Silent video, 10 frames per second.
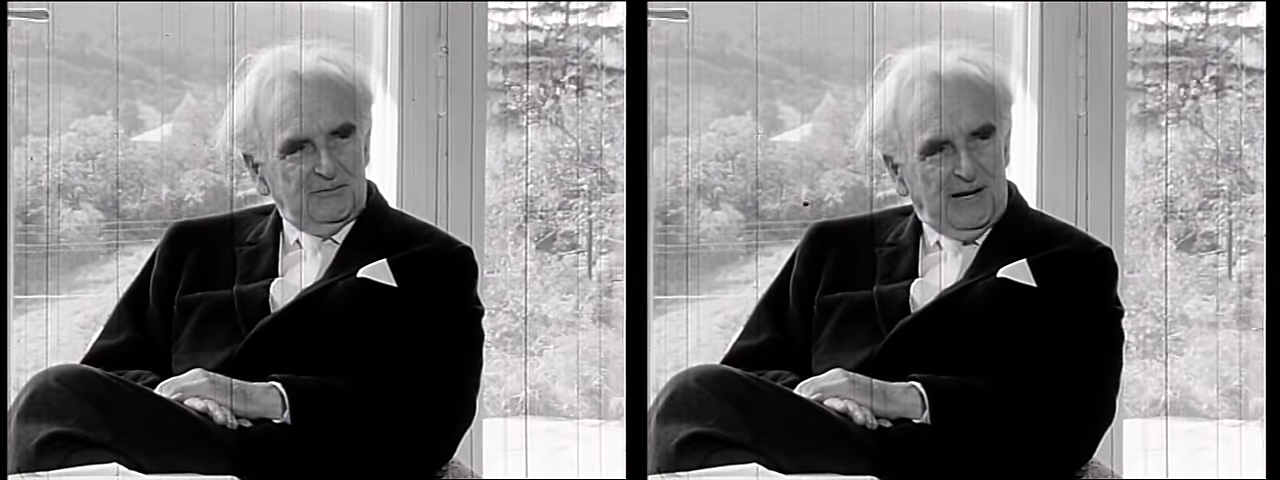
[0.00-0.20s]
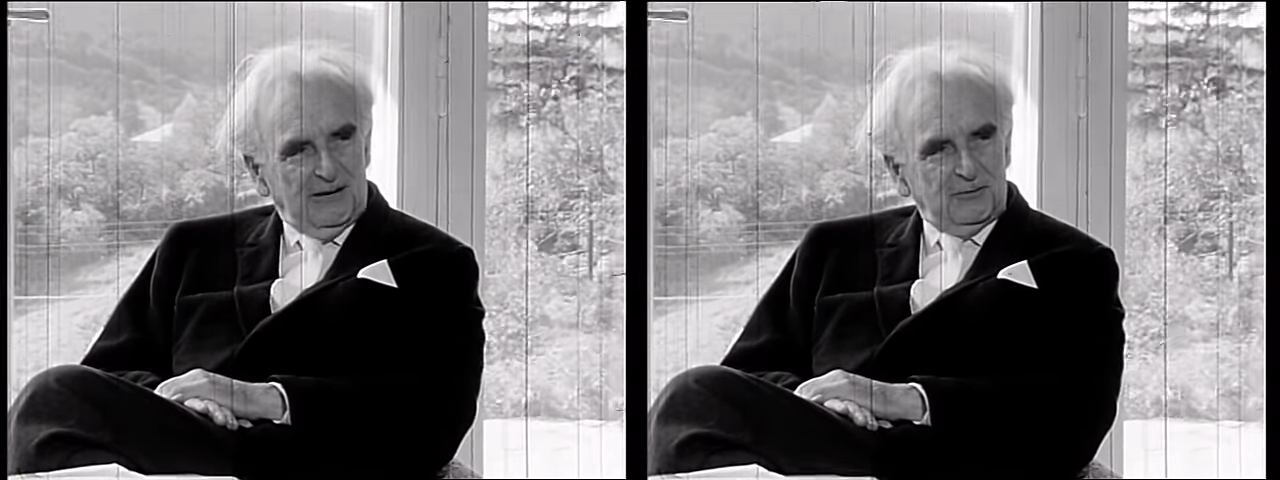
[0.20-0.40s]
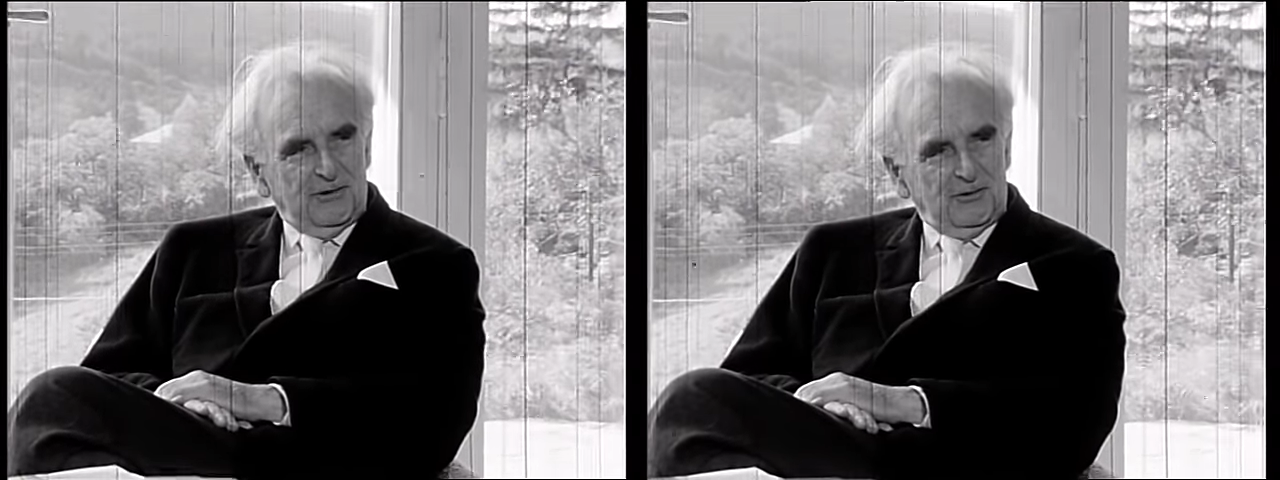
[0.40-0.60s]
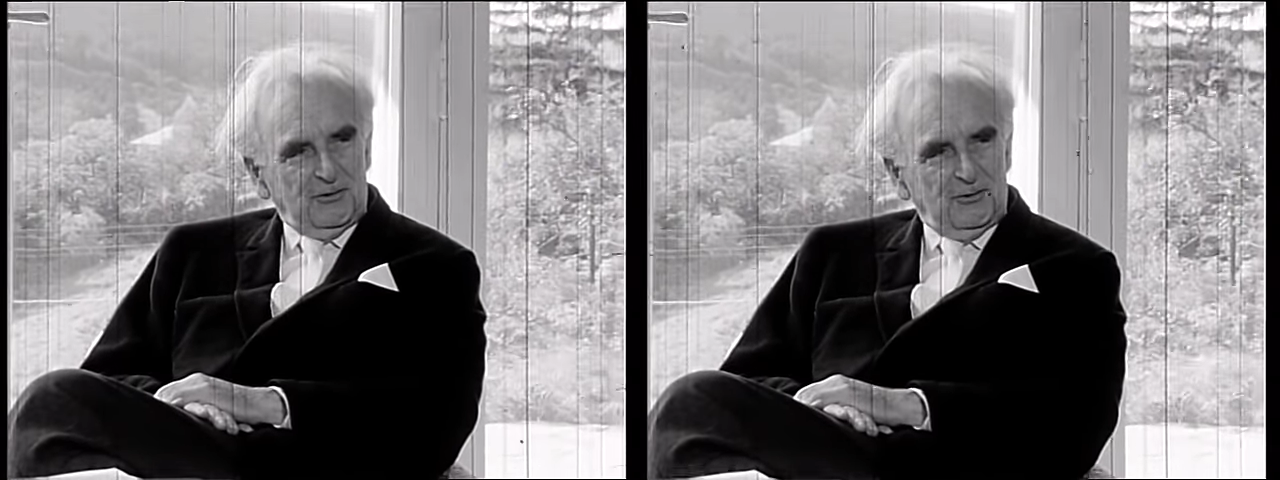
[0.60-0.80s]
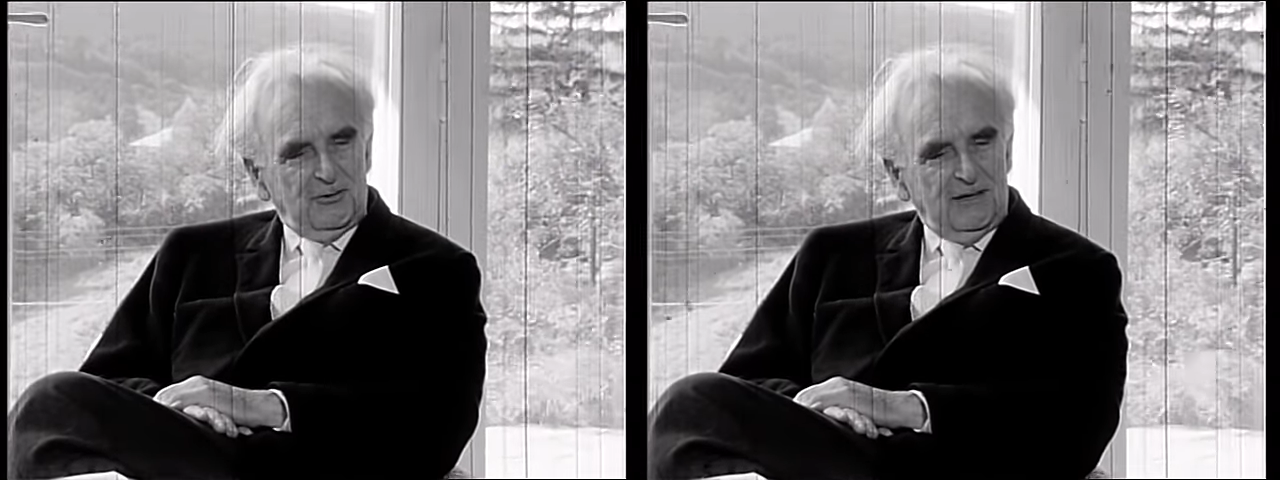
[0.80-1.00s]
mein
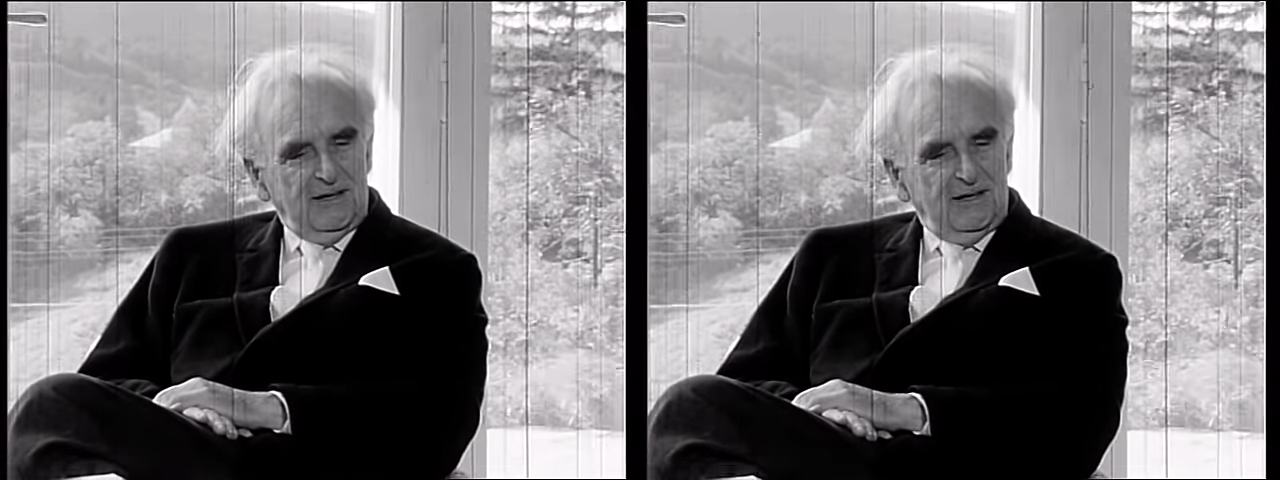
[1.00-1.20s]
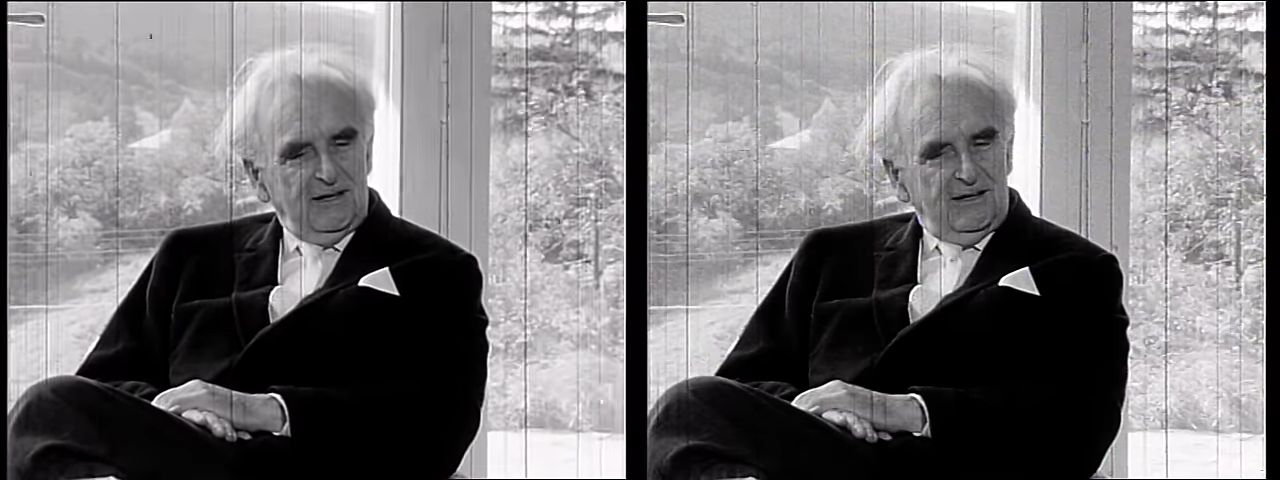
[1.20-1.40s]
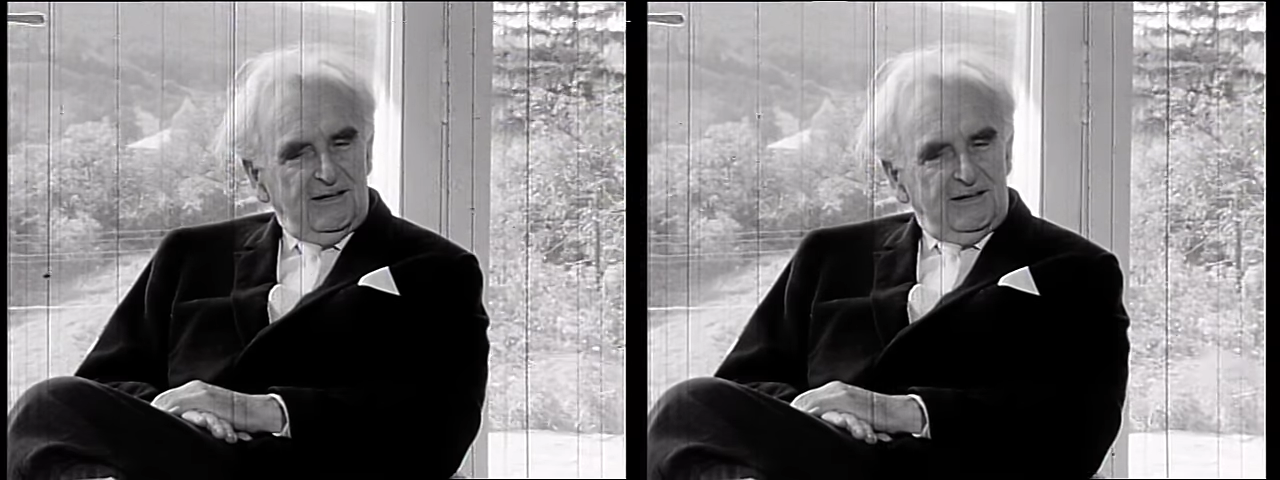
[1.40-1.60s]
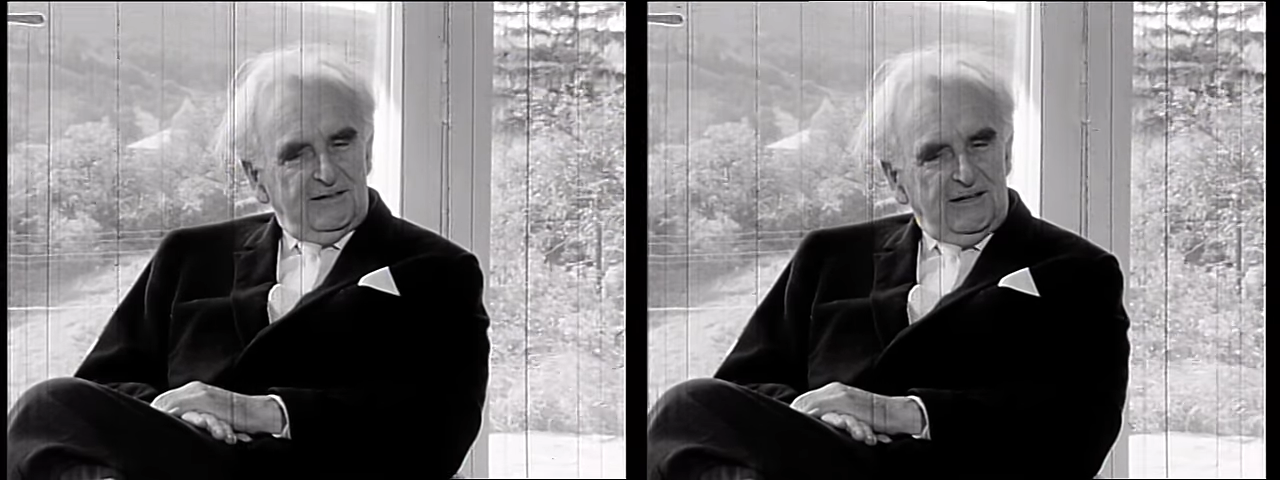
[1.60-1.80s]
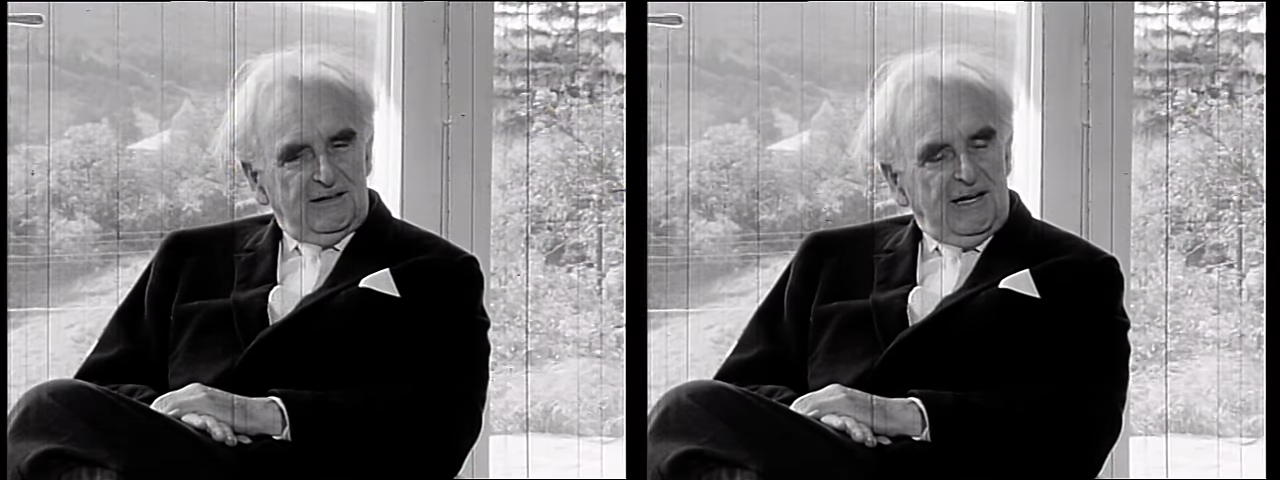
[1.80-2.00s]
Büro. Es hat